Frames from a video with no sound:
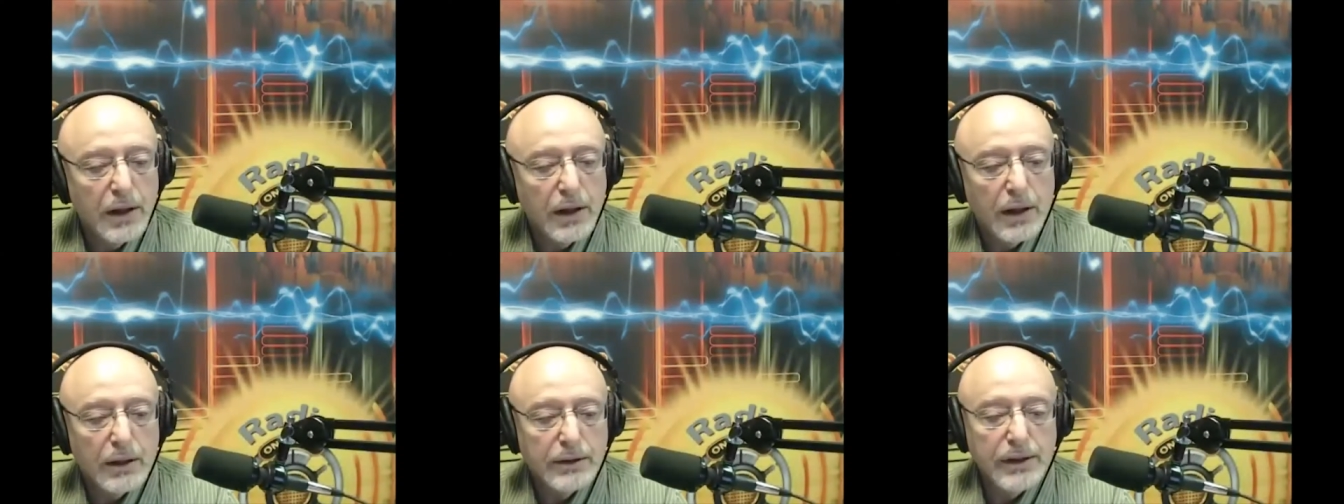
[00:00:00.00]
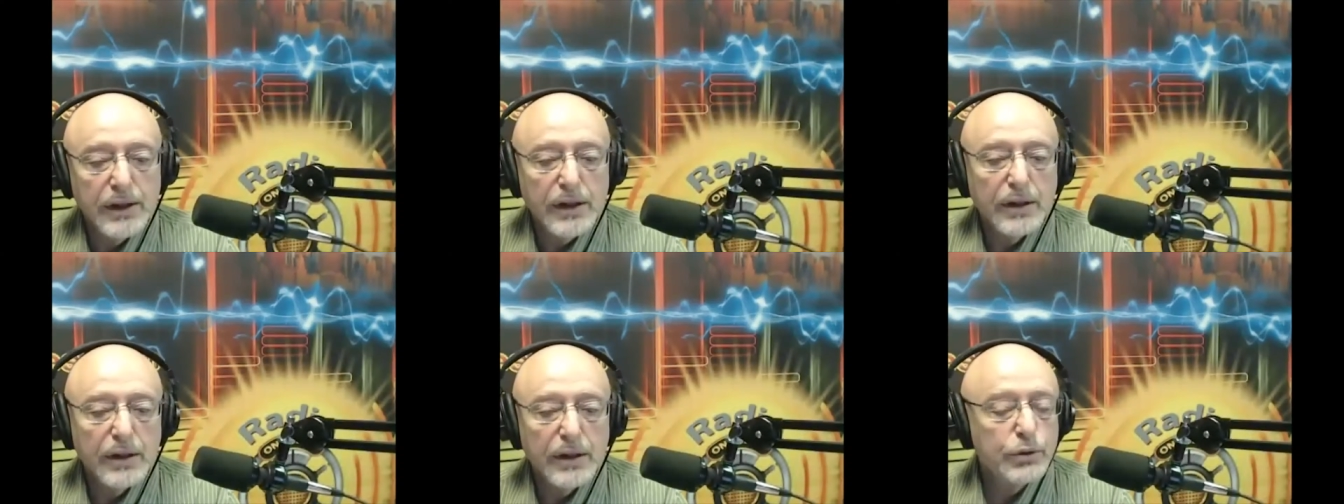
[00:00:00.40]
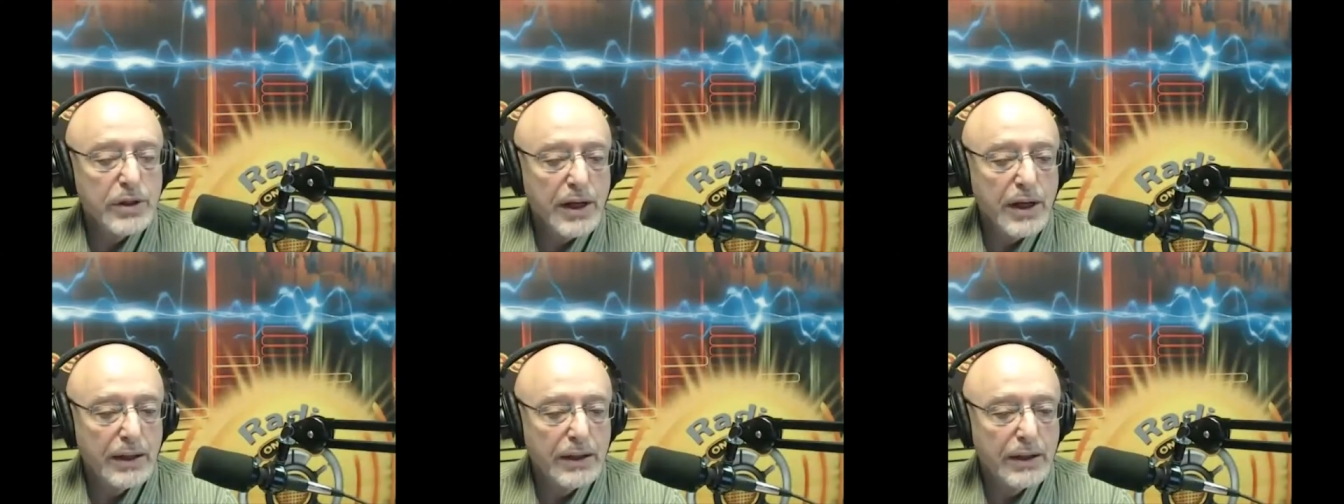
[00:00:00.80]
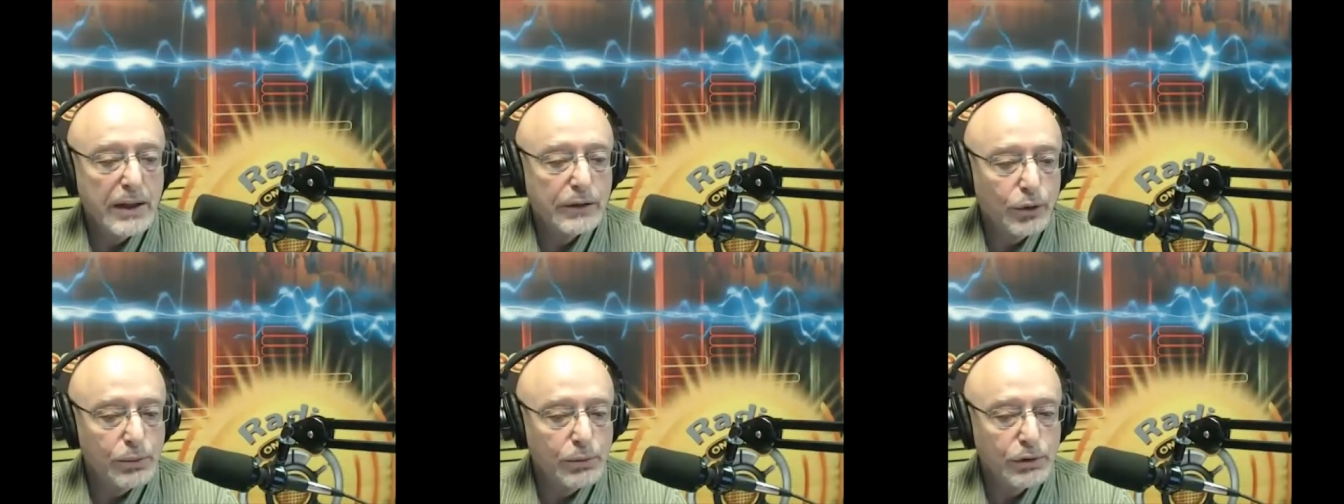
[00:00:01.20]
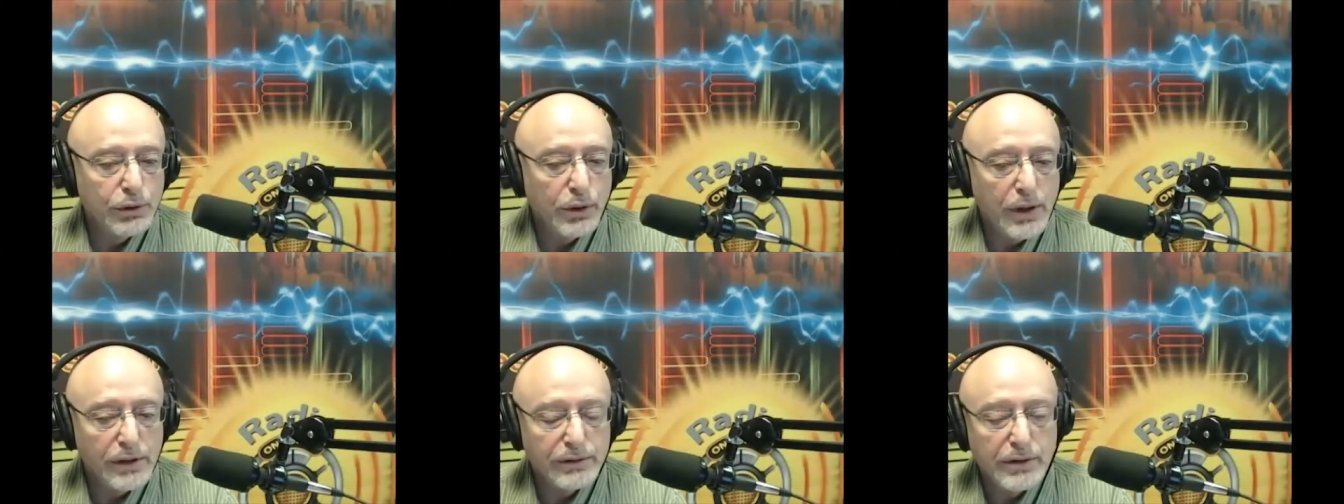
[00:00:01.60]
не обучали о том, что
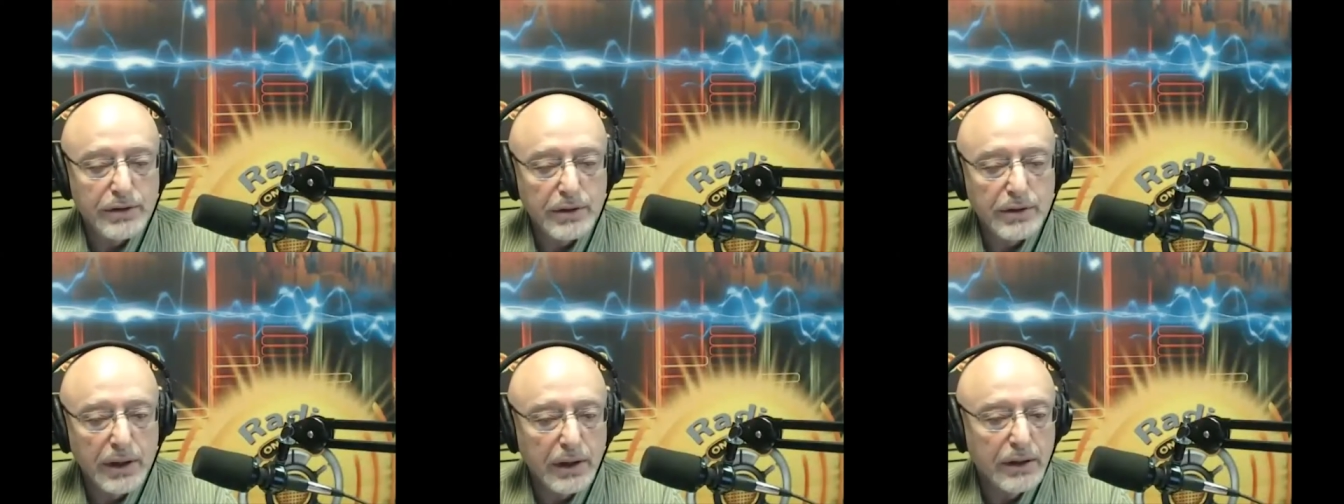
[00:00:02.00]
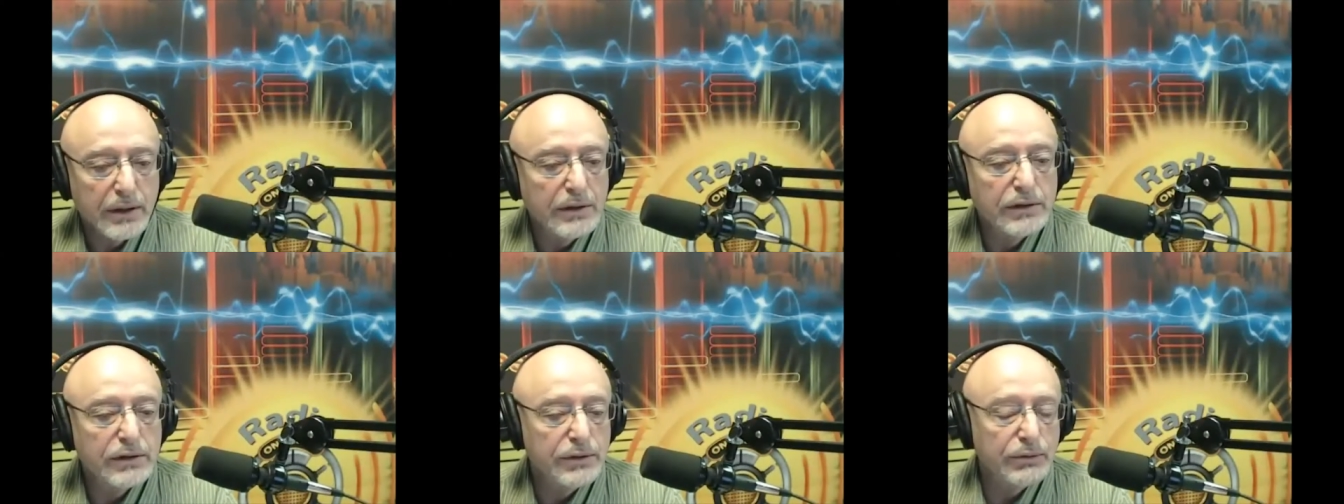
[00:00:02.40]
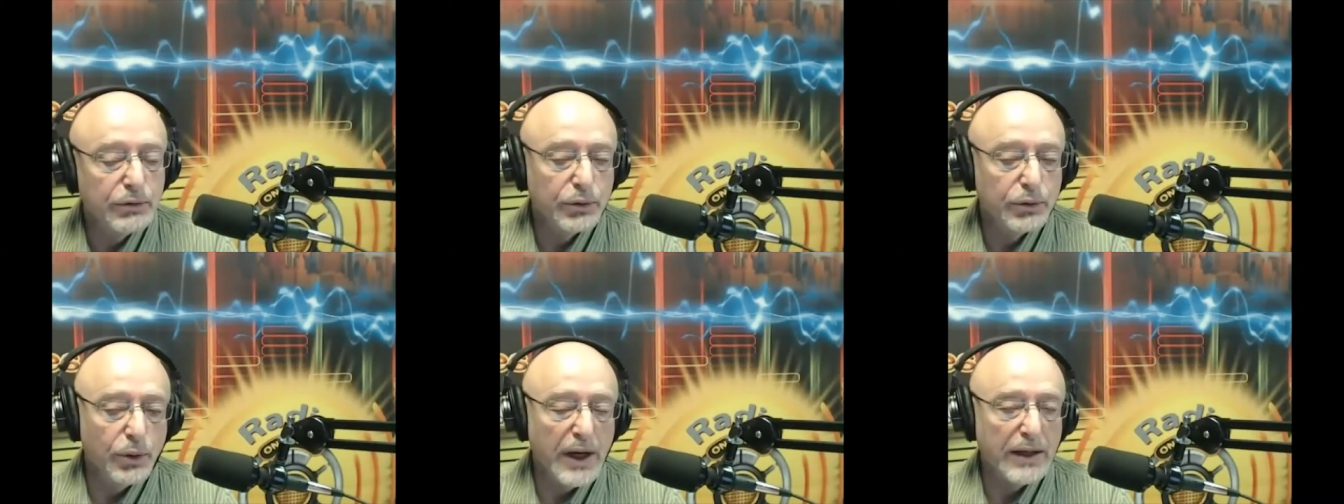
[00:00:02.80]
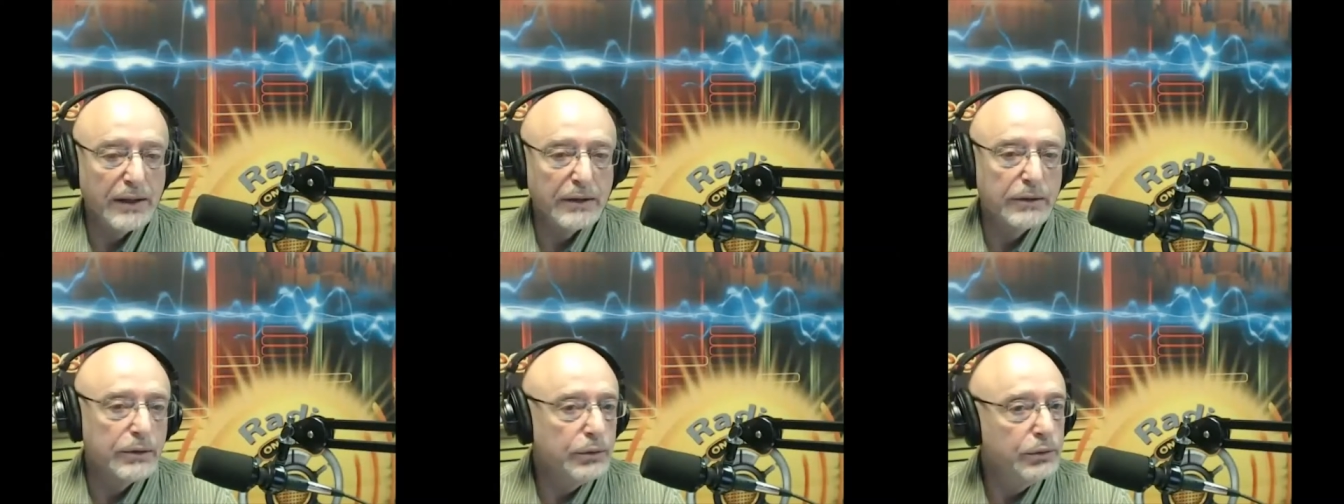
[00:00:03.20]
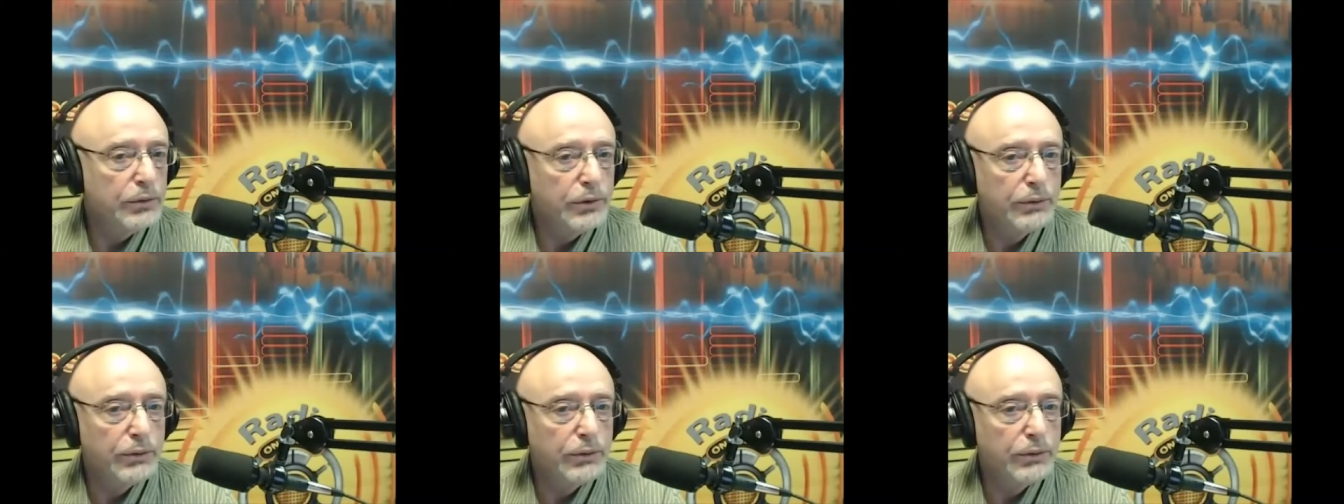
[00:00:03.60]
каждый человек индивидуален, у
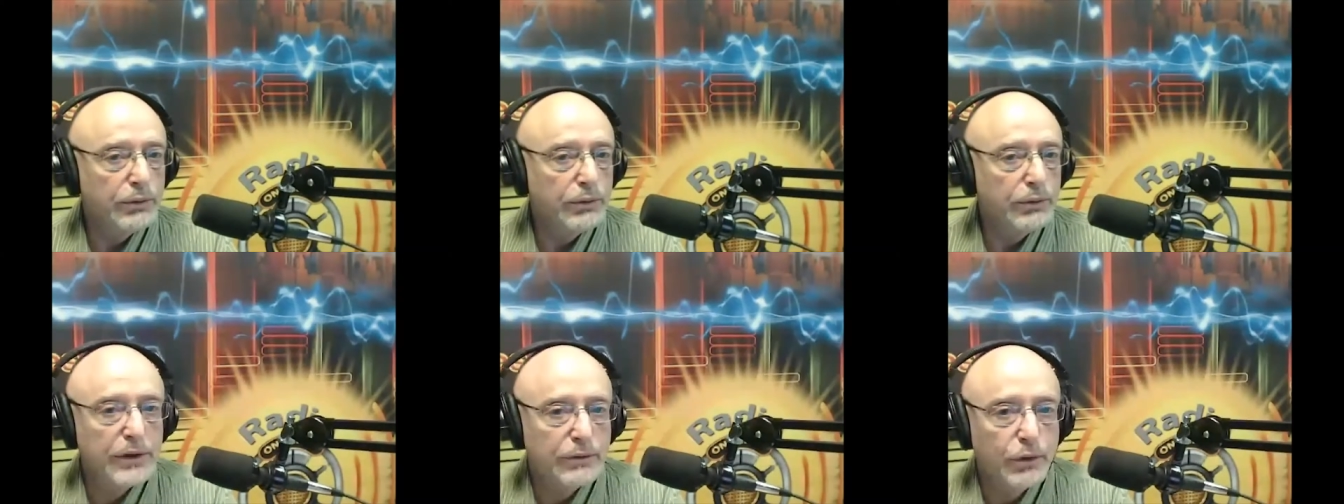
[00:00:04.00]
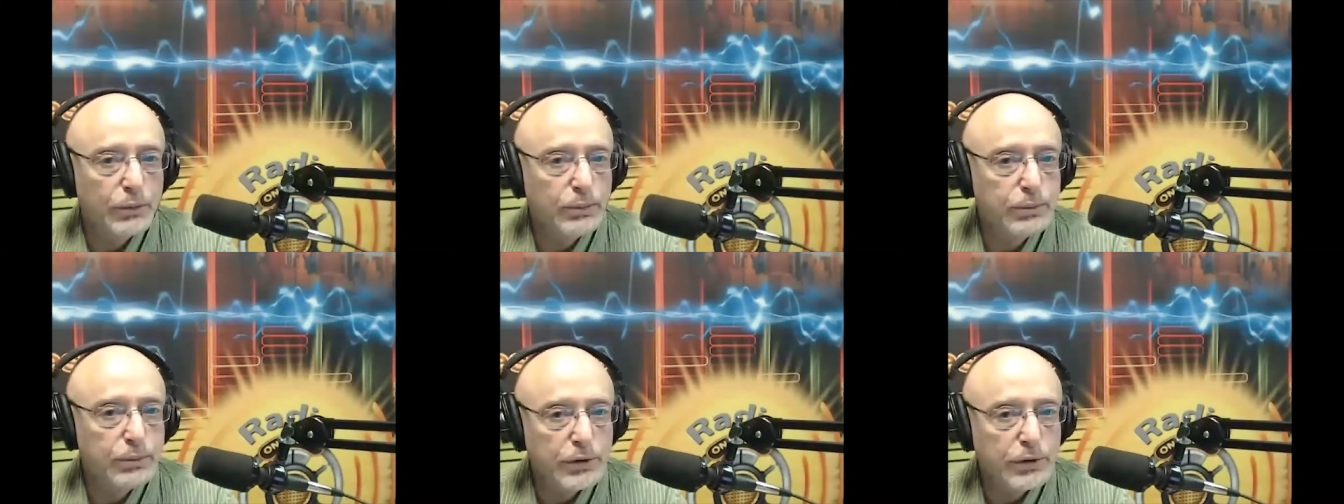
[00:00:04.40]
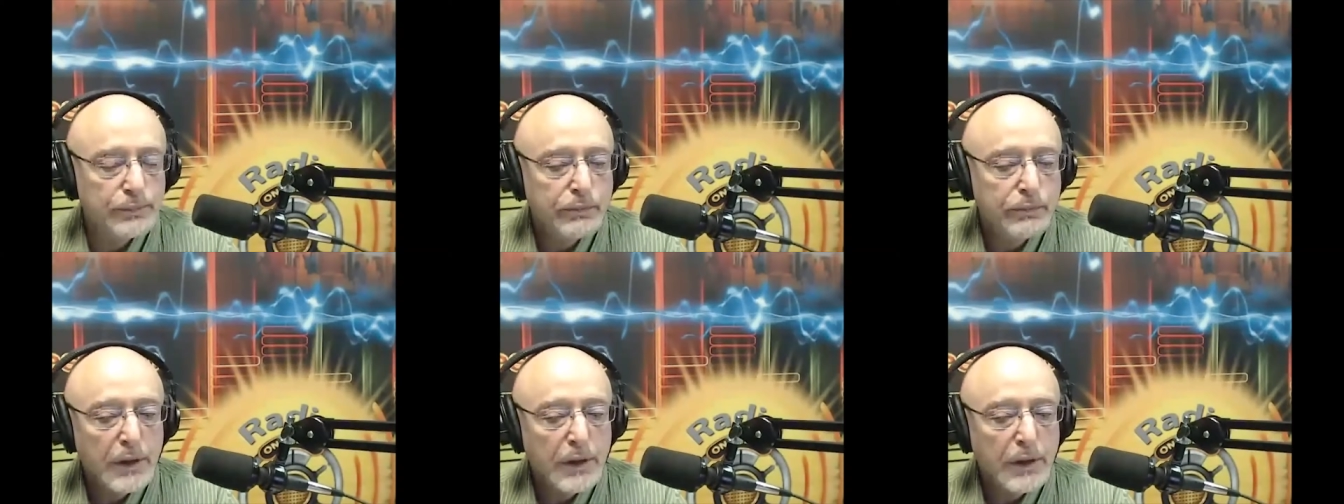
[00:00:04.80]
него есть свой путь.